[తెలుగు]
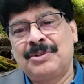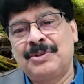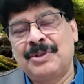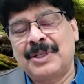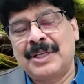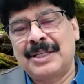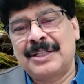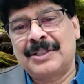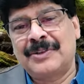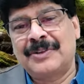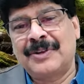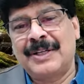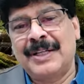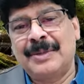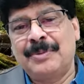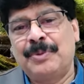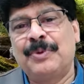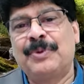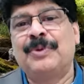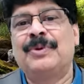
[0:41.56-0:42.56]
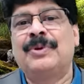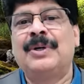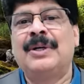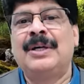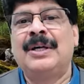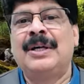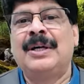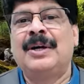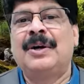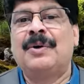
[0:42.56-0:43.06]
దొరికేటువంటి పూలు
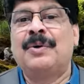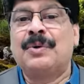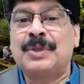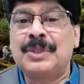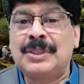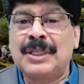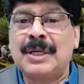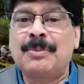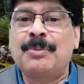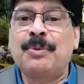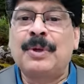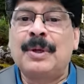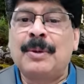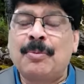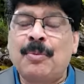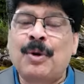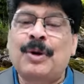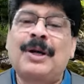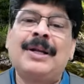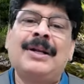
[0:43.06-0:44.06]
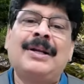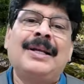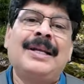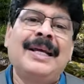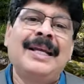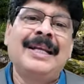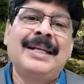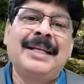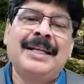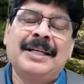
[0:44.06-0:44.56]
రోజా పూల మొక్కలు
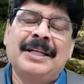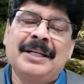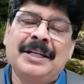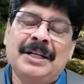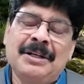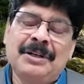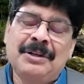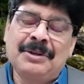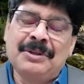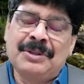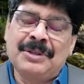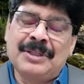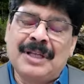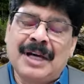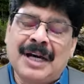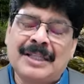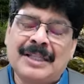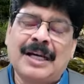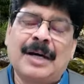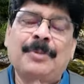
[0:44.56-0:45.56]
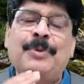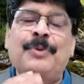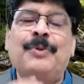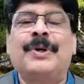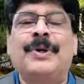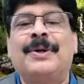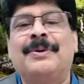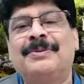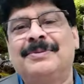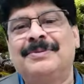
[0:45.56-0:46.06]
లేని ఇళ్ళు దాదాపు
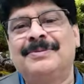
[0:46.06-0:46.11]
ఉండవు